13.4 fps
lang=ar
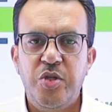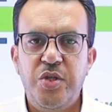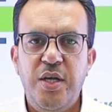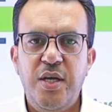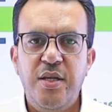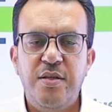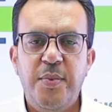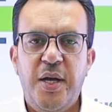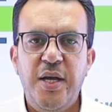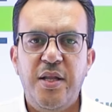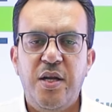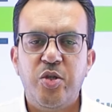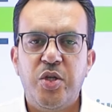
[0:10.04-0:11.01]
من جديد
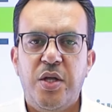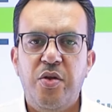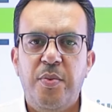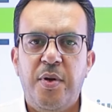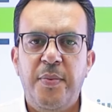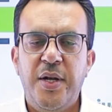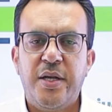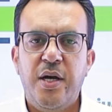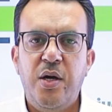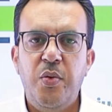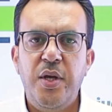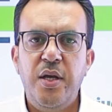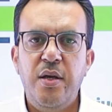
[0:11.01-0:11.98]
معي انا الاستاذ عمر
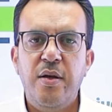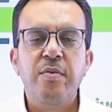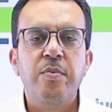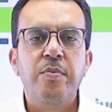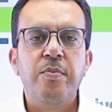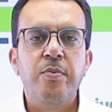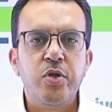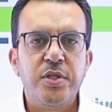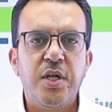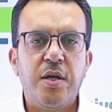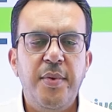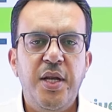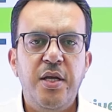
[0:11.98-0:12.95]
ملكاوي
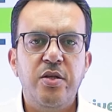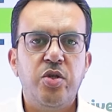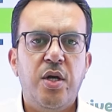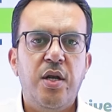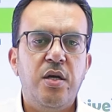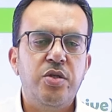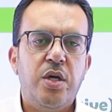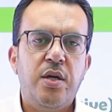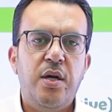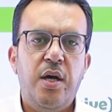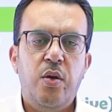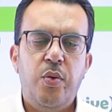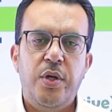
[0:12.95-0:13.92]
مستكملين ان شاء الله
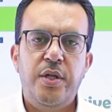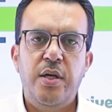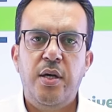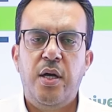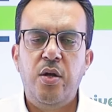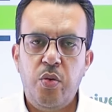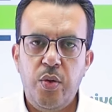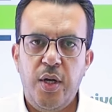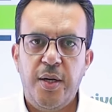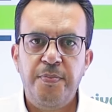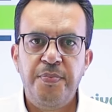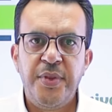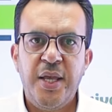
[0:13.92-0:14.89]
شرح الوحده
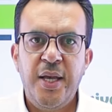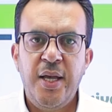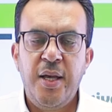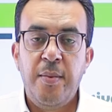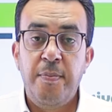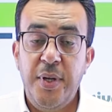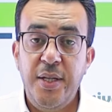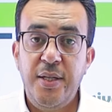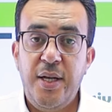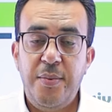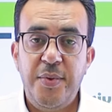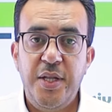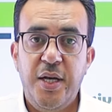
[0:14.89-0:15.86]
الاولى من
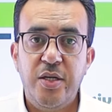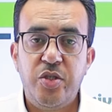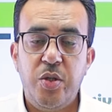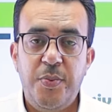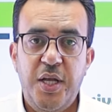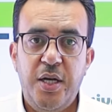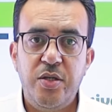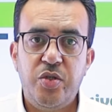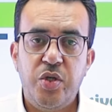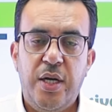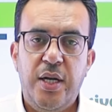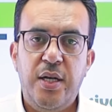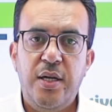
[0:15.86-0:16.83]
المنهاج المنهاج
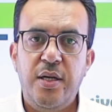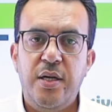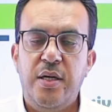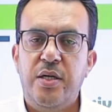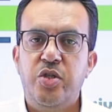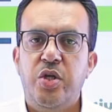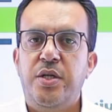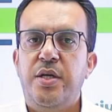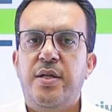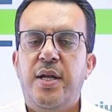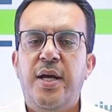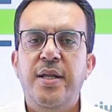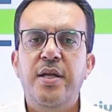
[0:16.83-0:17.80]

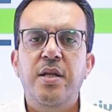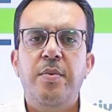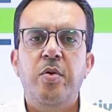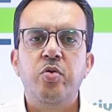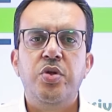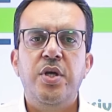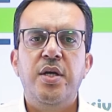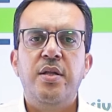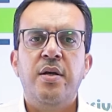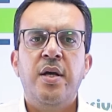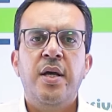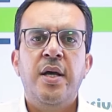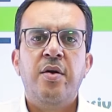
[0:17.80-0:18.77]
الجديد الان احنا موجودين
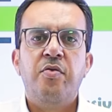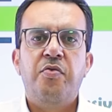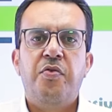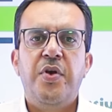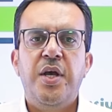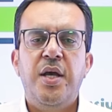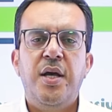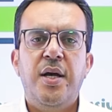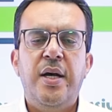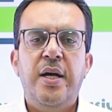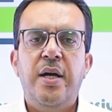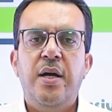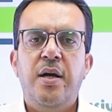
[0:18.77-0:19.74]
في
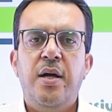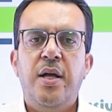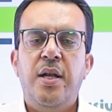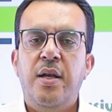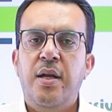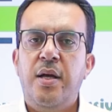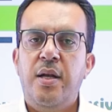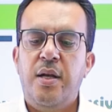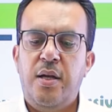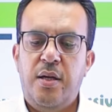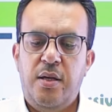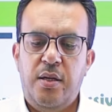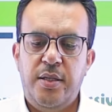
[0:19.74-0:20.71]

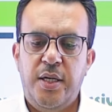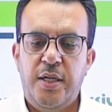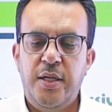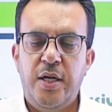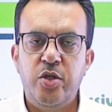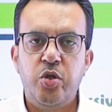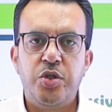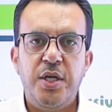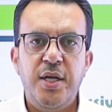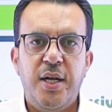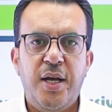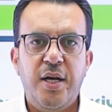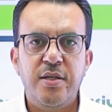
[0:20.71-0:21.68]
آه، يعني
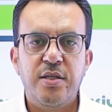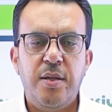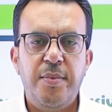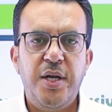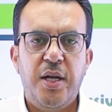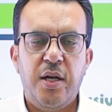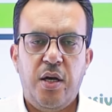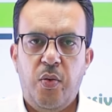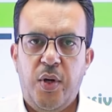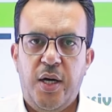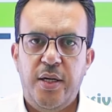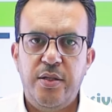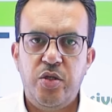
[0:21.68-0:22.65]
الجزئيه الخاصه
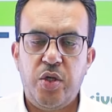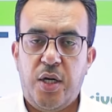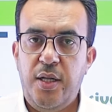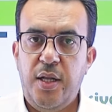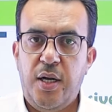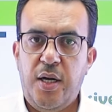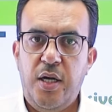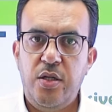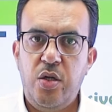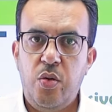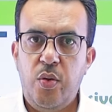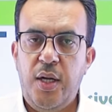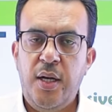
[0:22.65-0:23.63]
بالقواعد شرحنا
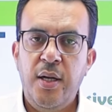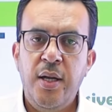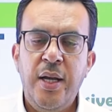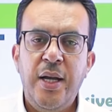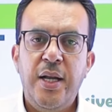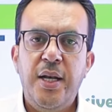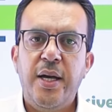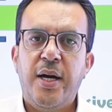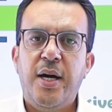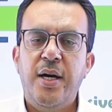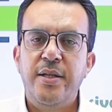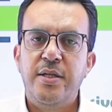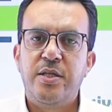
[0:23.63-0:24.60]
القاعده الاولى اللي هي
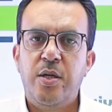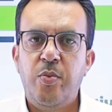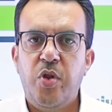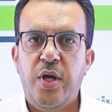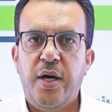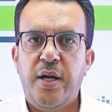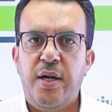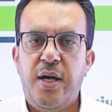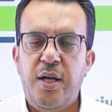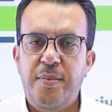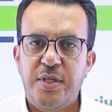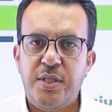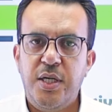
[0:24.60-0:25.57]
قاعده المضارع
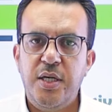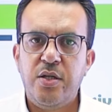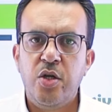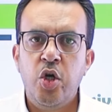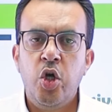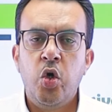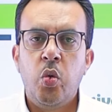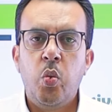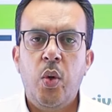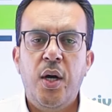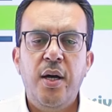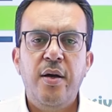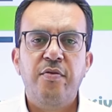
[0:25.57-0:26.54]
البسيط
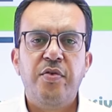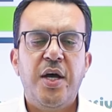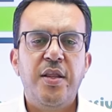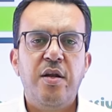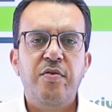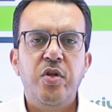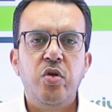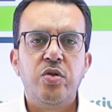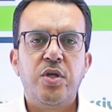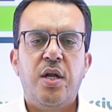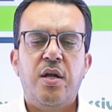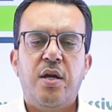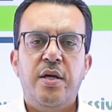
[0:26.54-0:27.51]
وفي هذا الفيديو ان
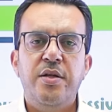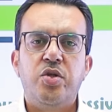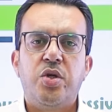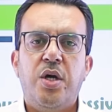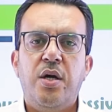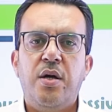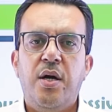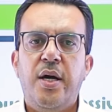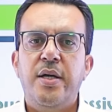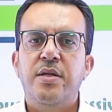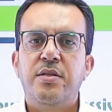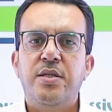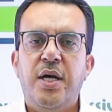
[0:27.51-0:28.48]
شاء الله راح نشرح
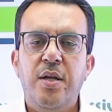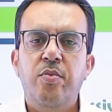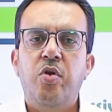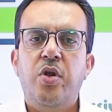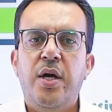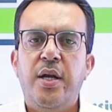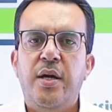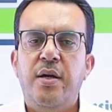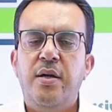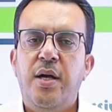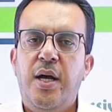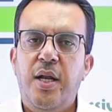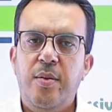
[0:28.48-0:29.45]
قاعده
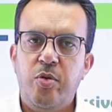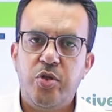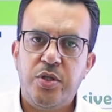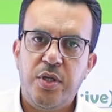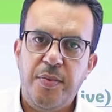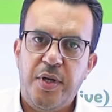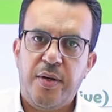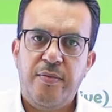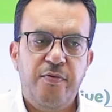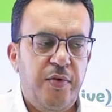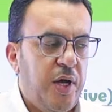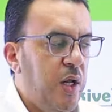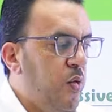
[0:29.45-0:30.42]
المضارع المستمر
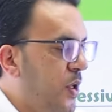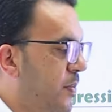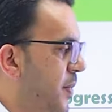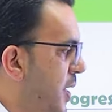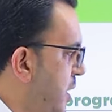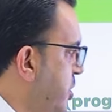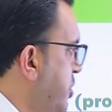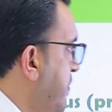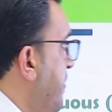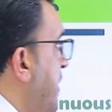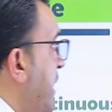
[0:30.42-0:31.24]
فخلونا نبلش